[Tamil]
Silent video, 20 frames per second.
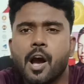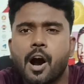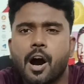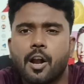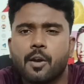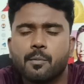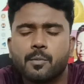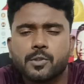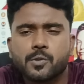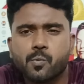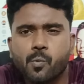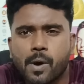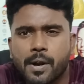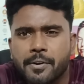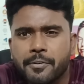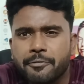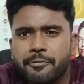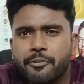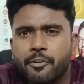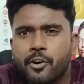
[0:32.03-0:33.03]
ஆல்மோஸ்ட் ஒன்
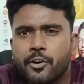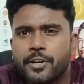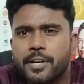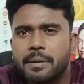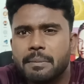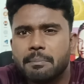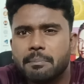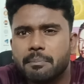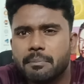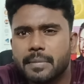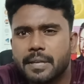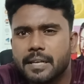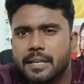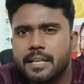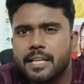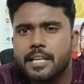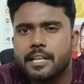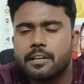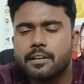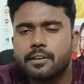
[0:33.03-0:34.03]
ஃபார்ட்டி
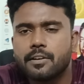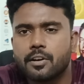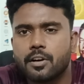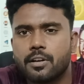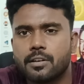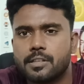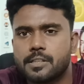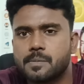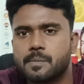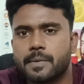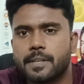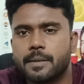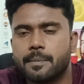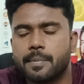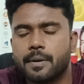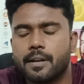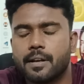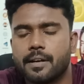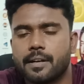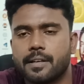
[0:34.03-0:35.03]
மில்லியன் டாலர்ஸ்
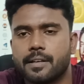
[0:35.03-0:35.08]
மதிப்பிலான